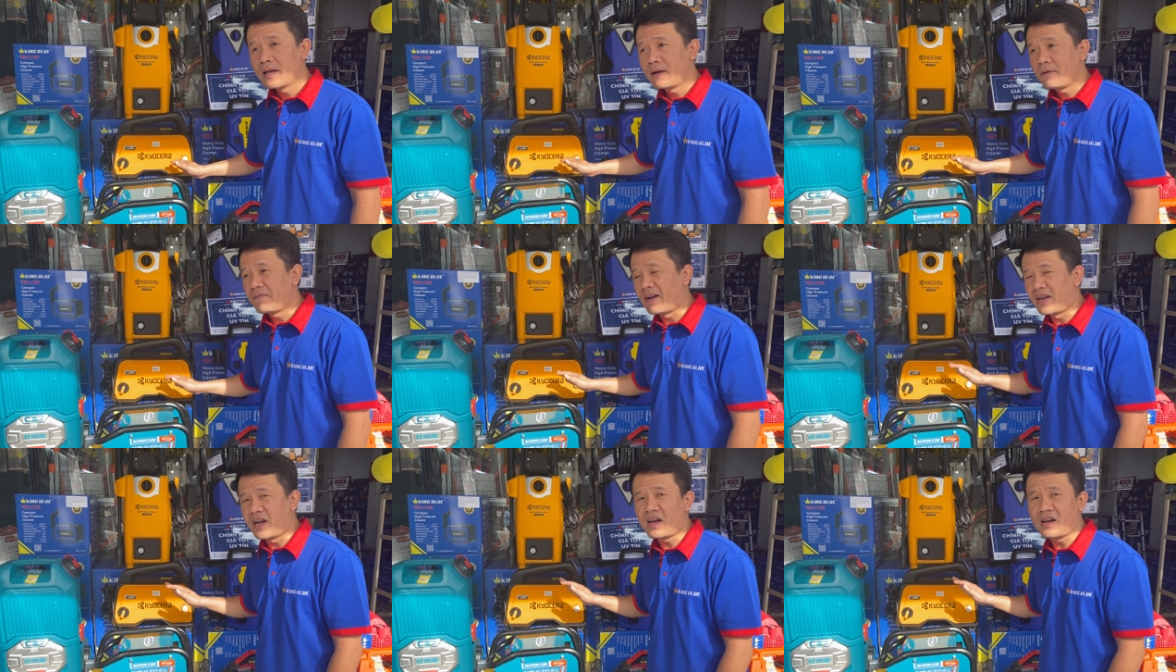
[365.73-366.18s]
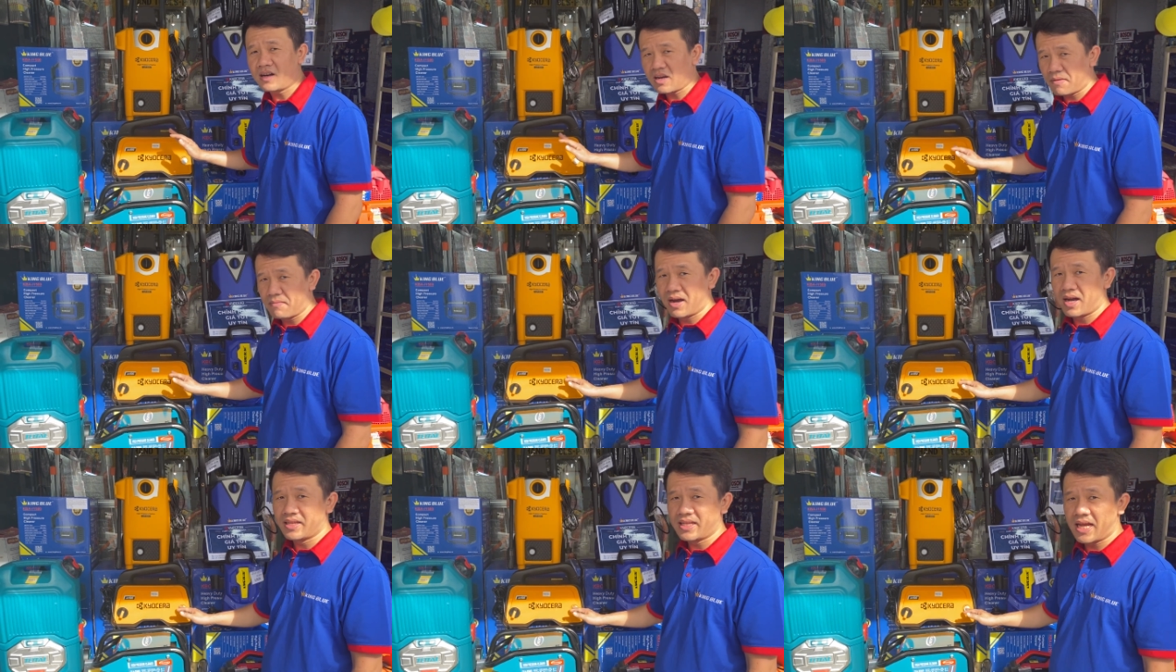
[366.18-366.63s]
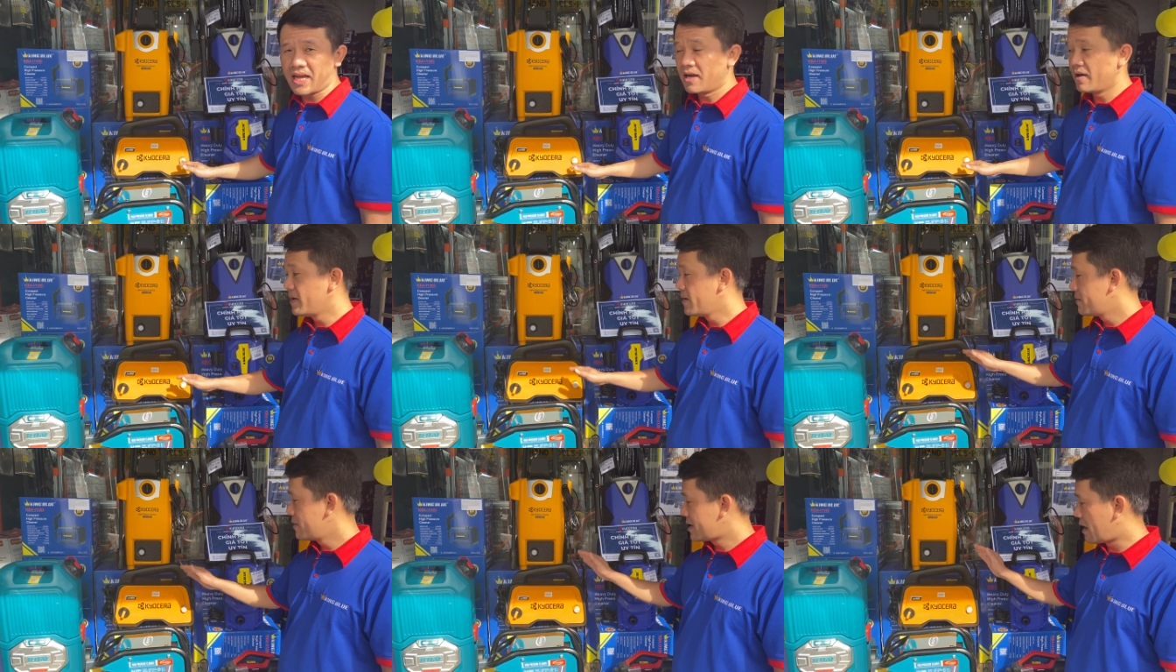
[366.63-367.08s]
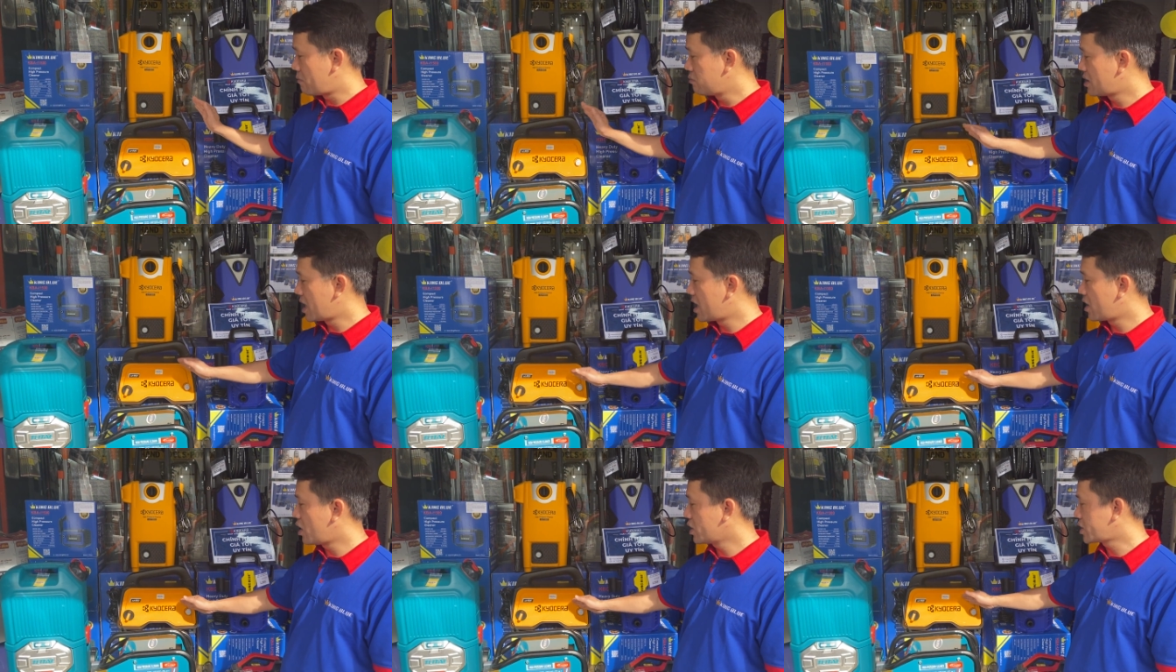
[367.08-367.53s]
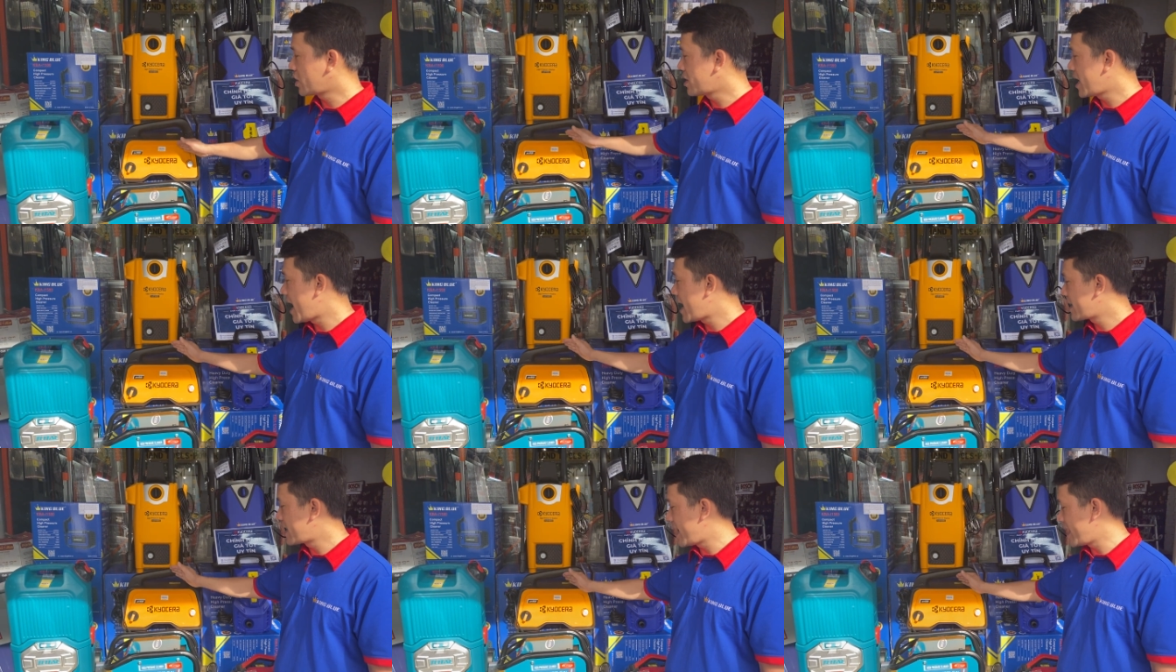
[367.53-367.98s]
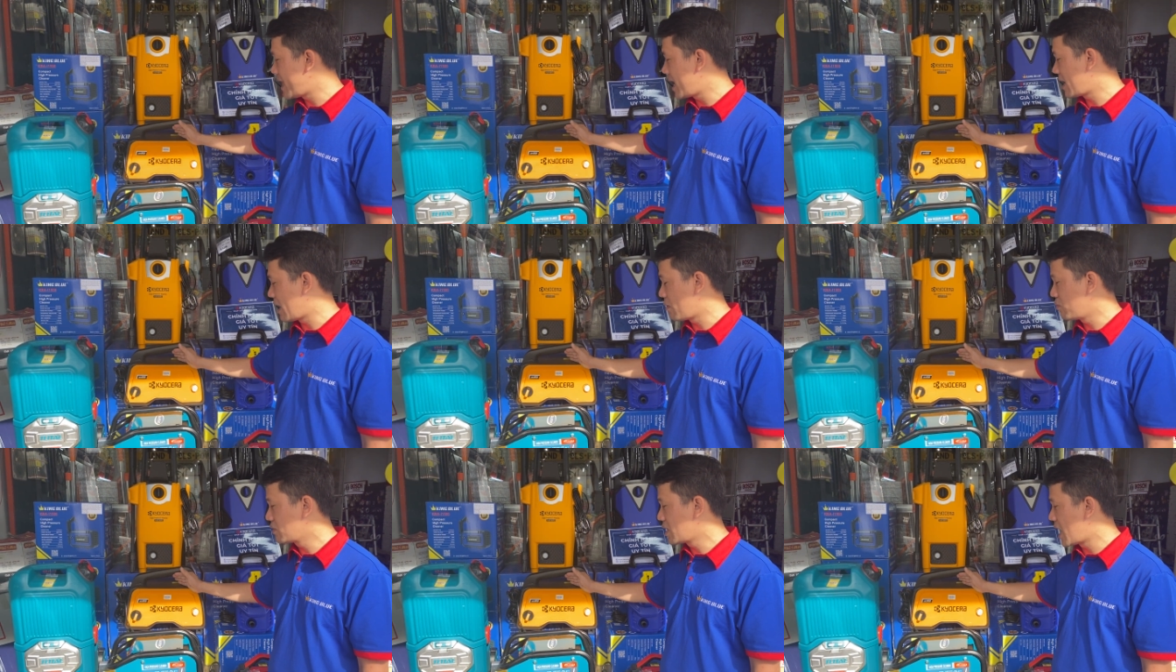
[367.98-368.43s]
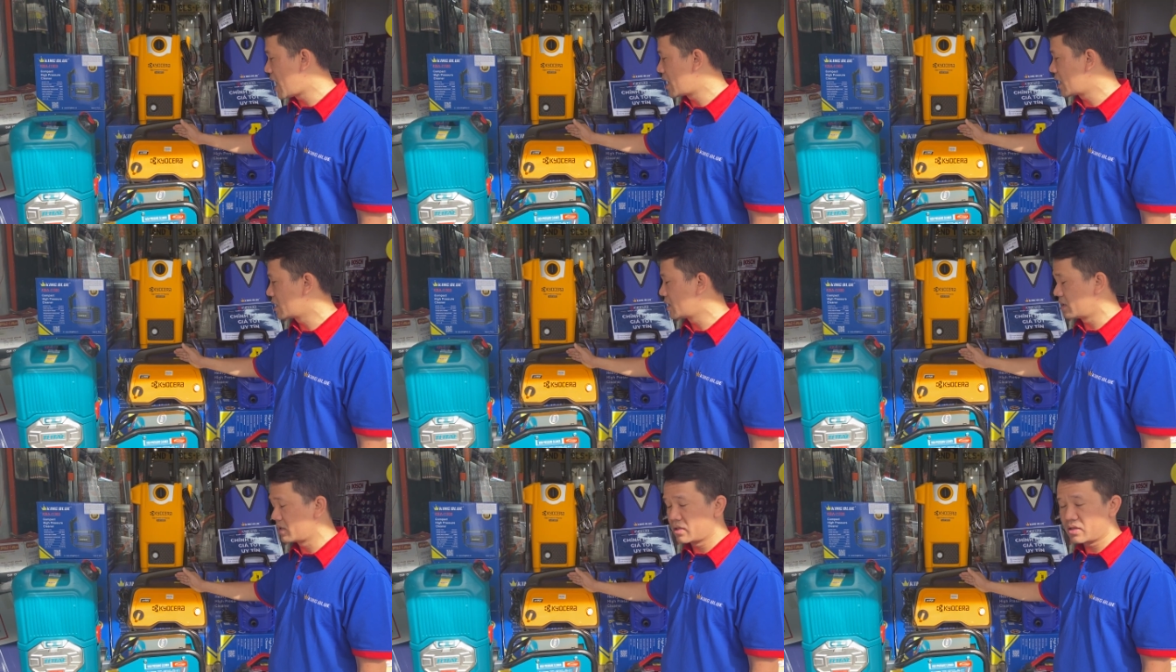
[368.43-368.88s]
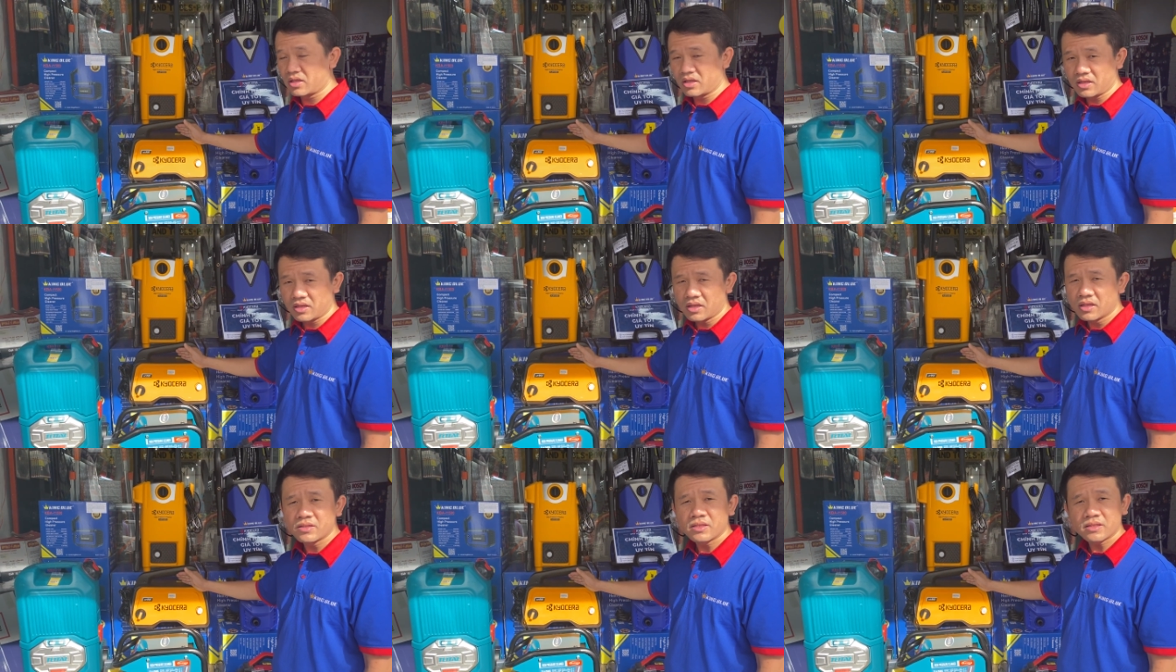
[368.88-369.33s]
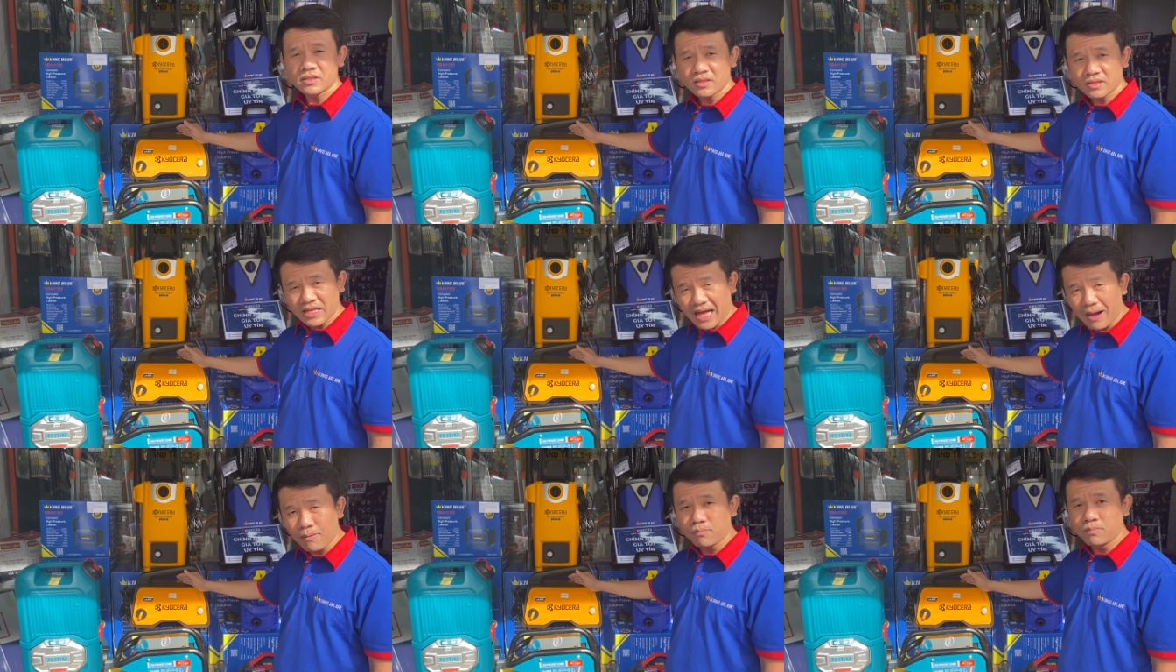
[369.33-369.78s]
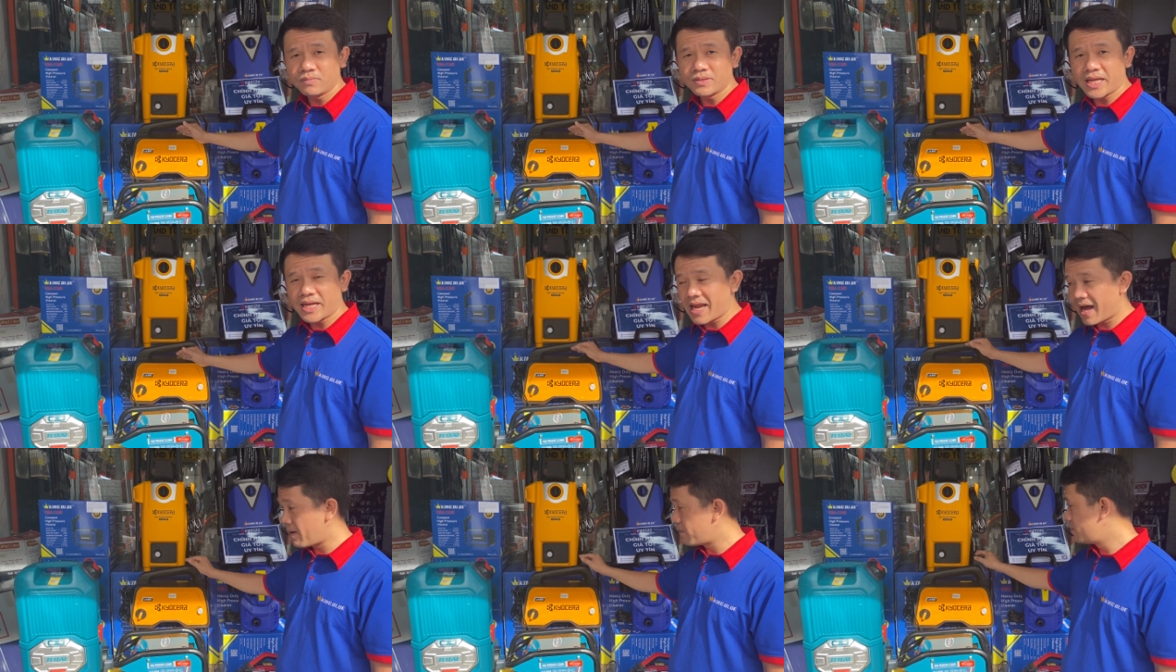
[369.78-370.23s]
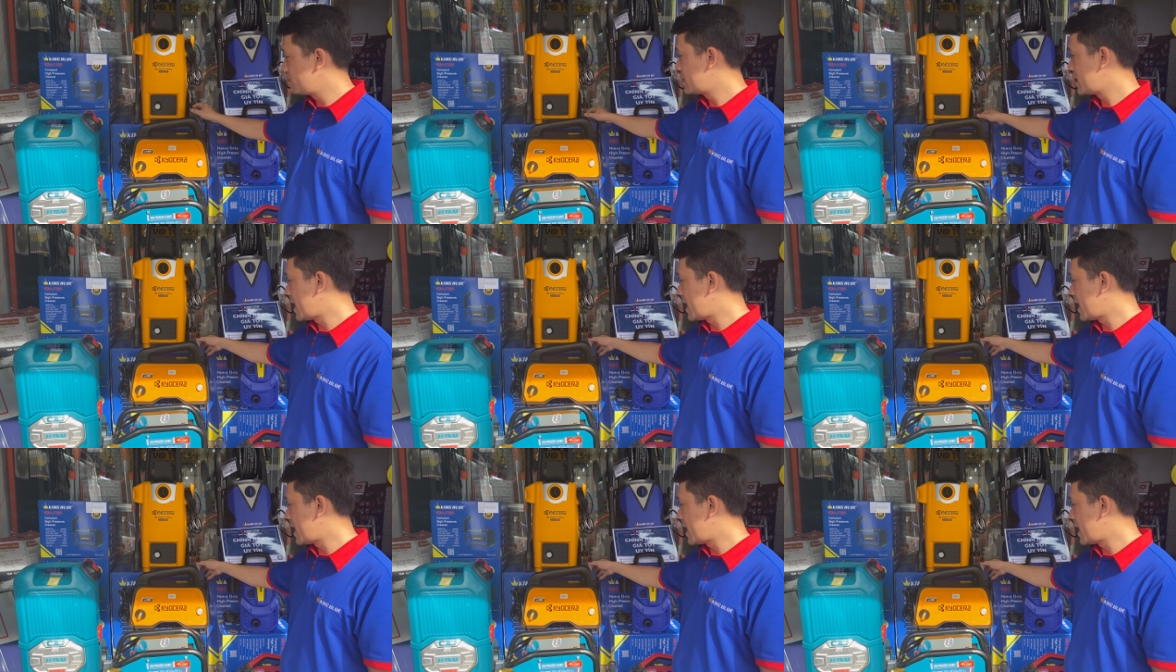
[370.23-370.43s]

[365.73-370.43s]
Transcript: Và nó rất là bền nha. Động cơ có chở than này là động cơ đồng, dây đồng.